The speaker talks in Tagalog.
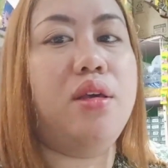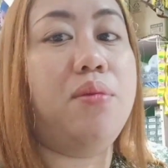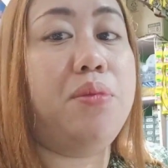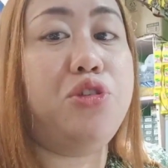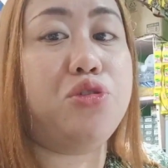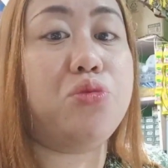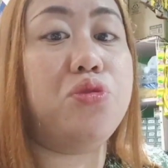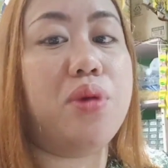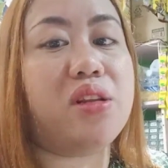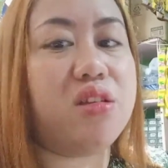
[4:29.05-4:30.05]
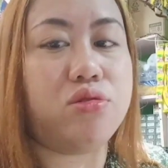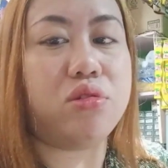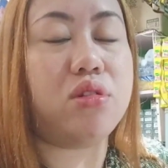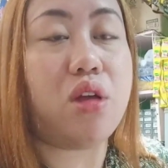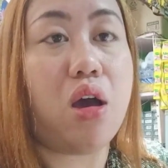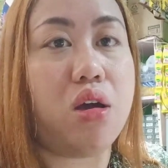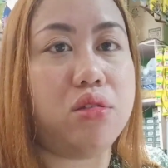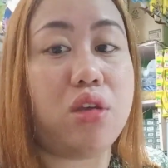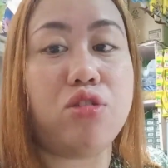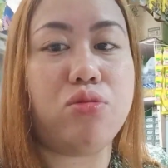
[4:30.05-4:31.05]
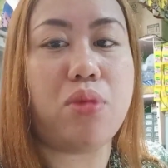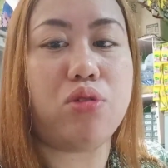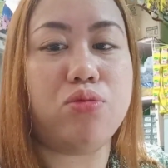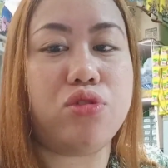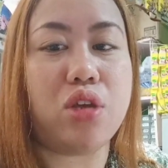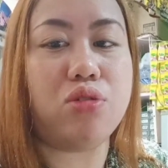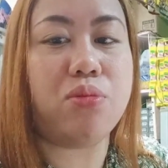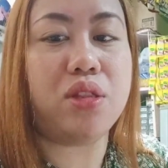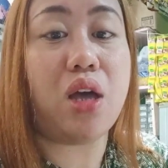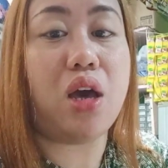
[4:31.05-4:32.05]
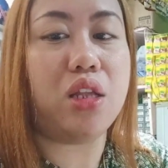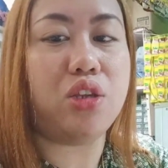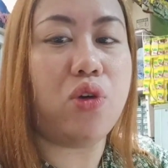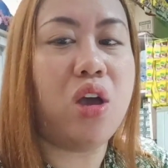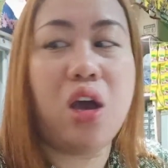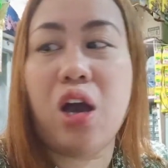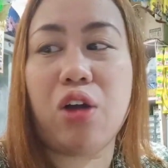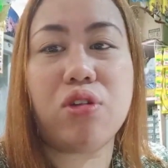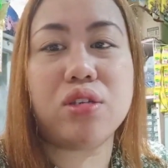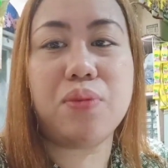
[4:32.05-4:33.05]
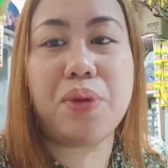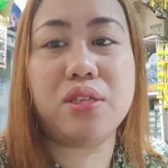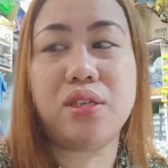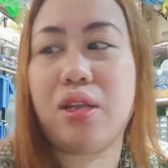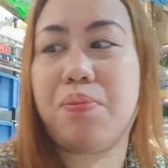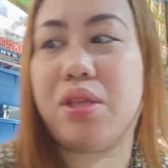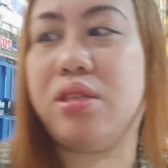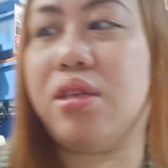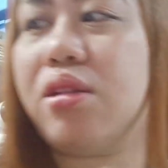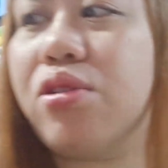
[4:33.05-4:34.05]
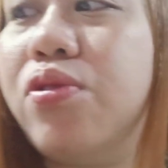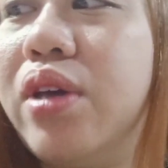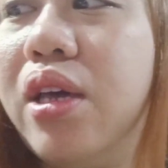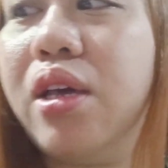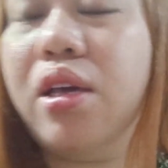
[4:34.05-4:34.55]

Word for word: Medyo tumumal guys yung tindahan. Sa inyo ba, kumusta yung bintahan niyo? Ako kasi pansin na pansin ko eh.